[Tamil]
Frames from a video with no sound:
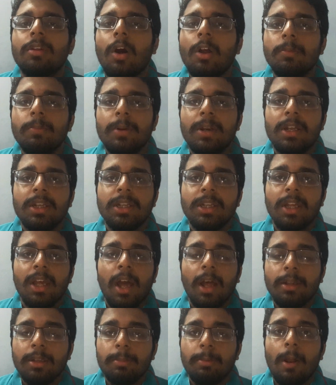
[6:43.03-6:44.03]
சால்வ்
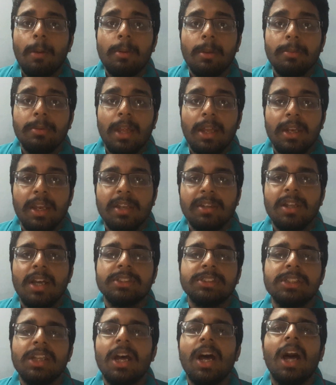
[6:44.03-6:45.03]
பண்ணுறதுக்கு அந்த ப்ராப்ளம்ஸ் அரேஸ்
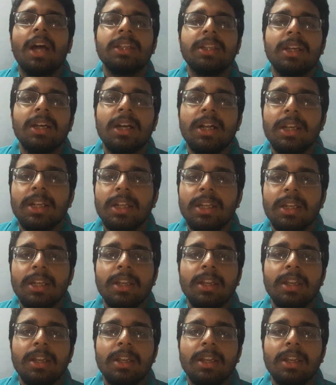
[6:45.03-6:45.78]
ஆச்சுன்னா அதுக்கான